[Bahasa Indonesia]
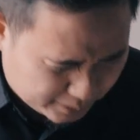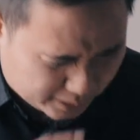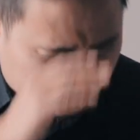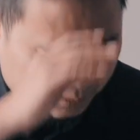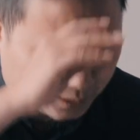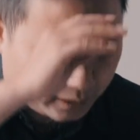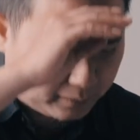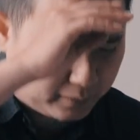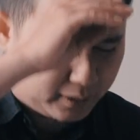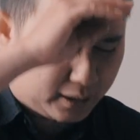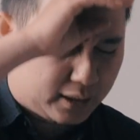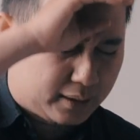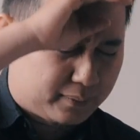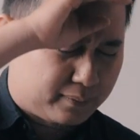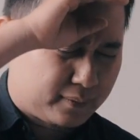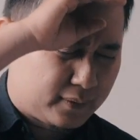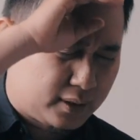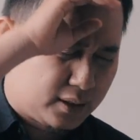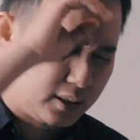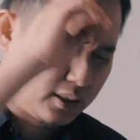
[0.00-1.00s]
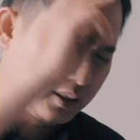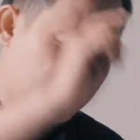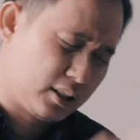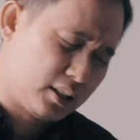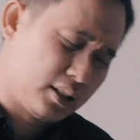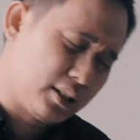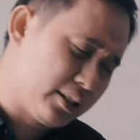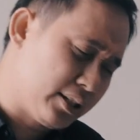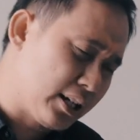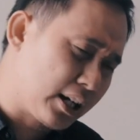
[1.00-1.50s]
bentar, bentar.
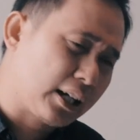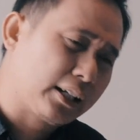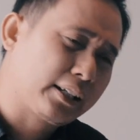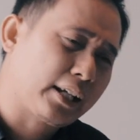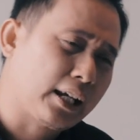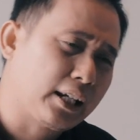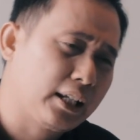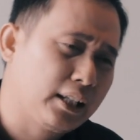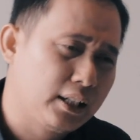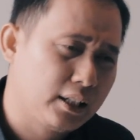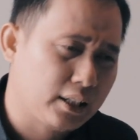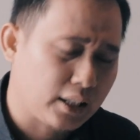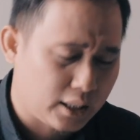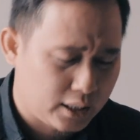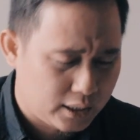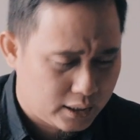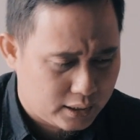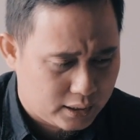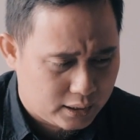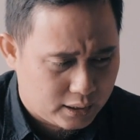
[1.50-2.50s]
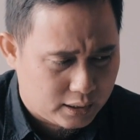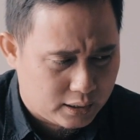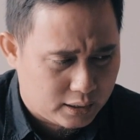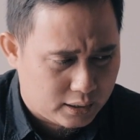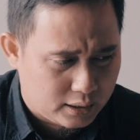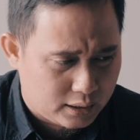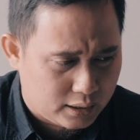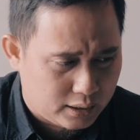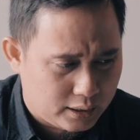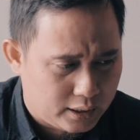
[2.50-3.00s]
Jangan kayak gini deh
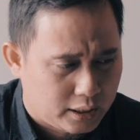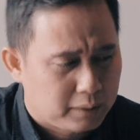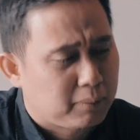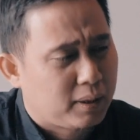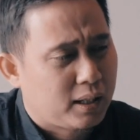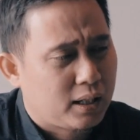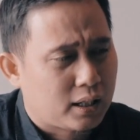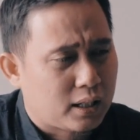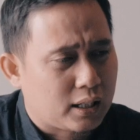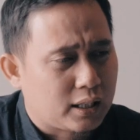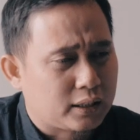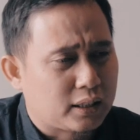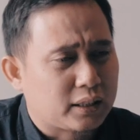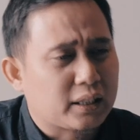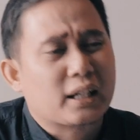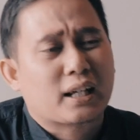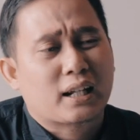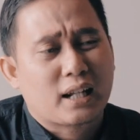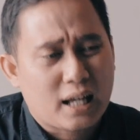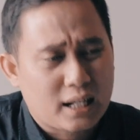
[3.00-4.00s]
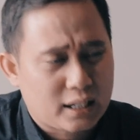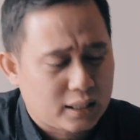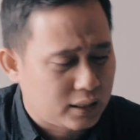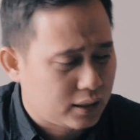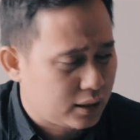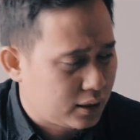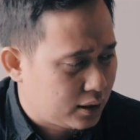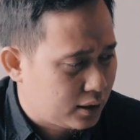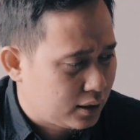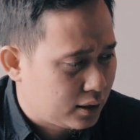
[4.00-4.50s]
Ini mah kelihatan iklan
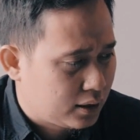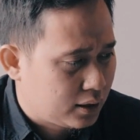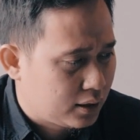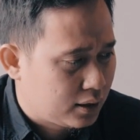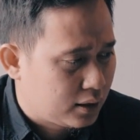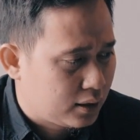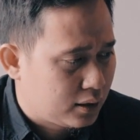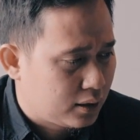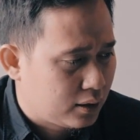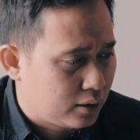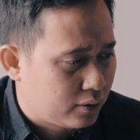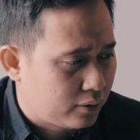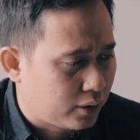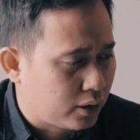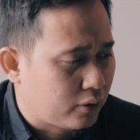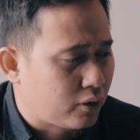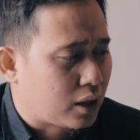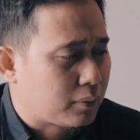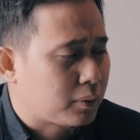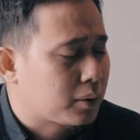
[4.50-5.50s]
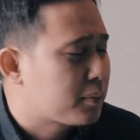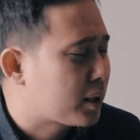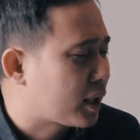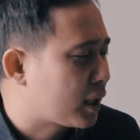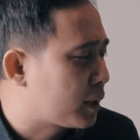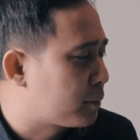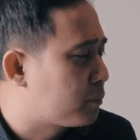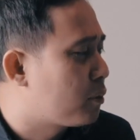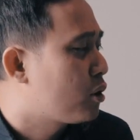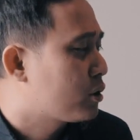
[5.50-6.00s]
Follower aku
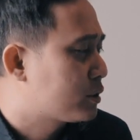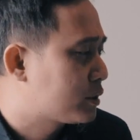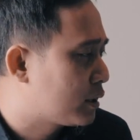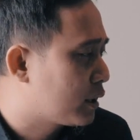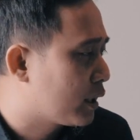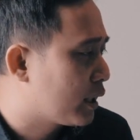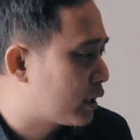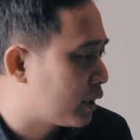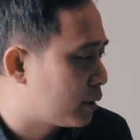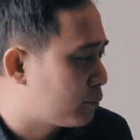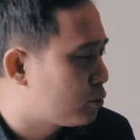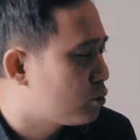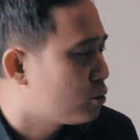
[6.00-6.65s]
bakalan bosen iklan